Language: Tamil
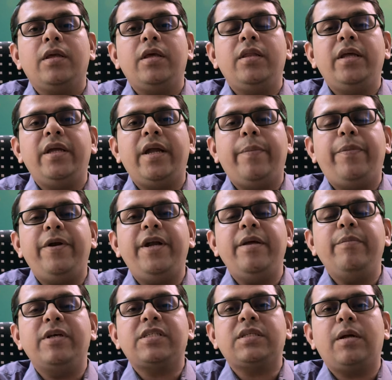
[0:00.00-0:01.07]
இந்த
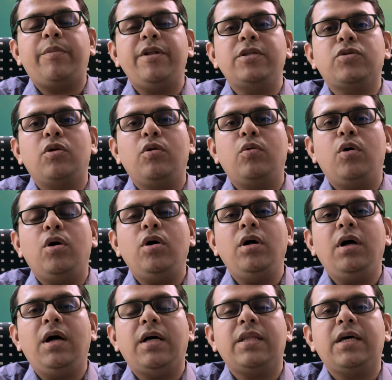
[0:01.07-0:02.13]
எப்பிடிமிஸ் அப்படின்னு சொல்லுவோம்
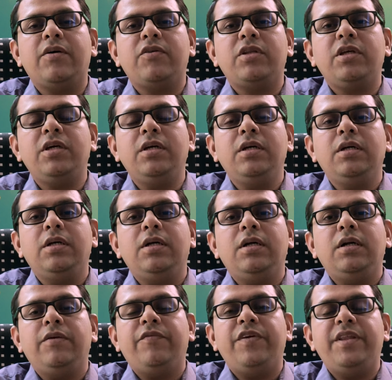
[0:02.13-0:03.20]
அதாவது
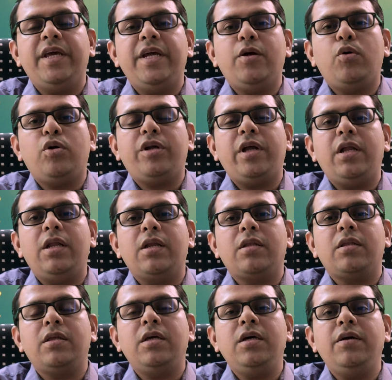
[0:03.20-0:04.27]
விதை
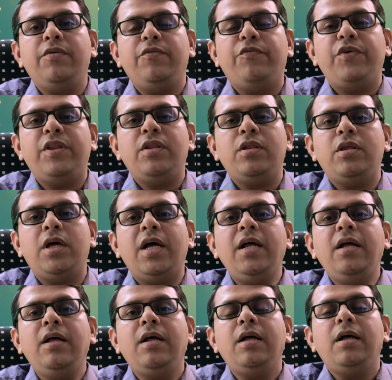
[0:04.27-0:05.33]
கொட்டையிலிருந்து விந்த
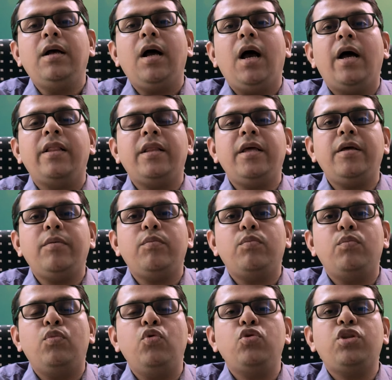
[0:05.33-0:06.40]
அந்த
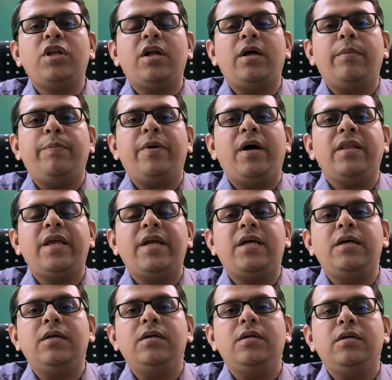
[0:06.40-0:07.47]
மூத்திர
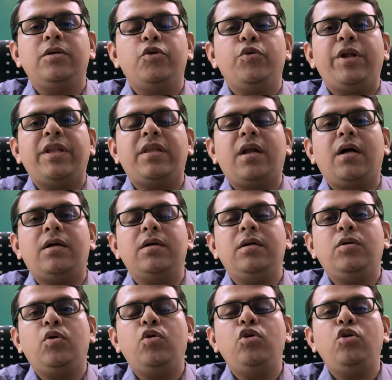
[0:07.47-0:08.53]
பாதைக்கு யுரித்ராக்கு
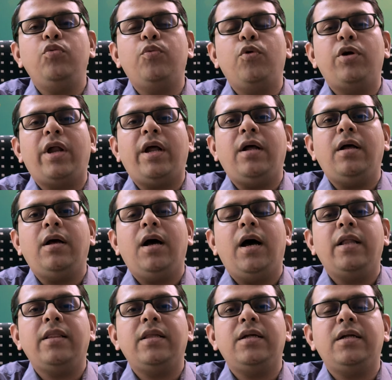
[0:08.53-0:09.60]
கொண்டு போகிற
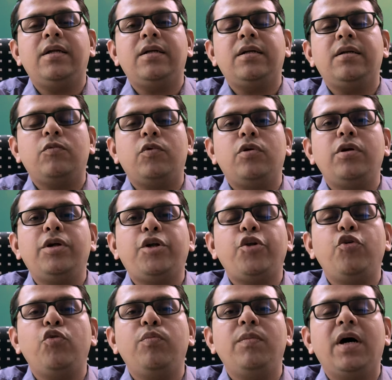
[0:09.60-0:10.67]
அந்த ஒரு
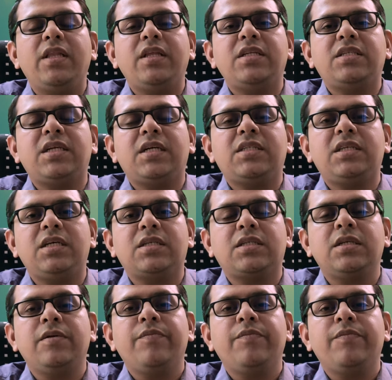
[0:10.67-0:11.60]
டியூப் மாதிரி ஸ்ட்ரக்சர்ஸ்